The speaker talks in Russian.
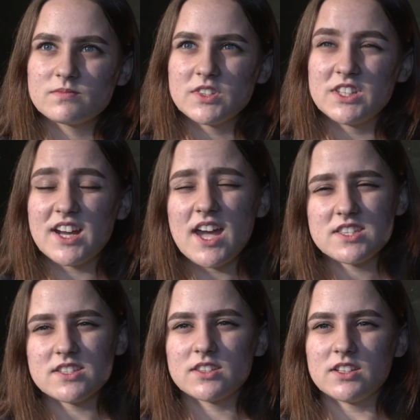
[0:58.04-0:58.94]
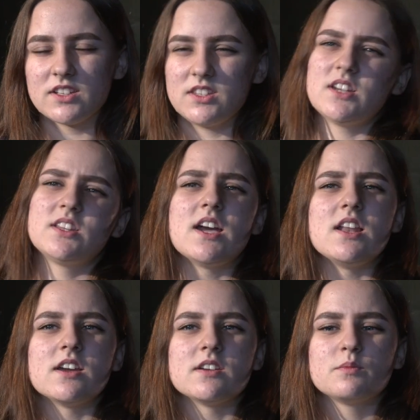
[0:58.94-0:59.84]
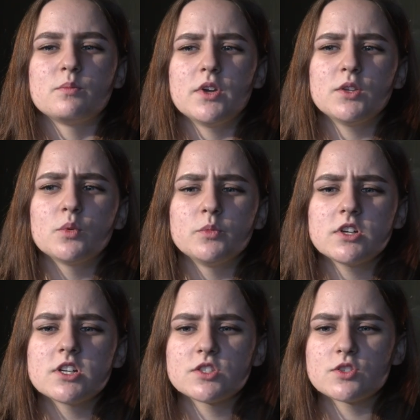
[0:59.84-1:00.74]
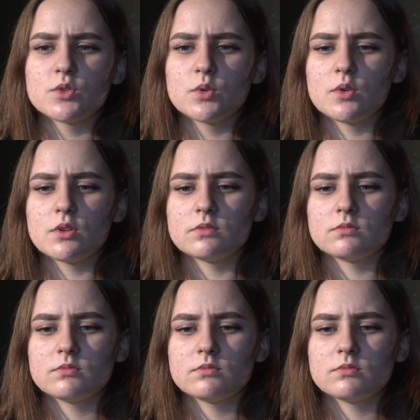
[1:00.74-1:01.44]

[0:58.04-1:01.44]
дразнят их и так далее. Поэтому мне кажется, что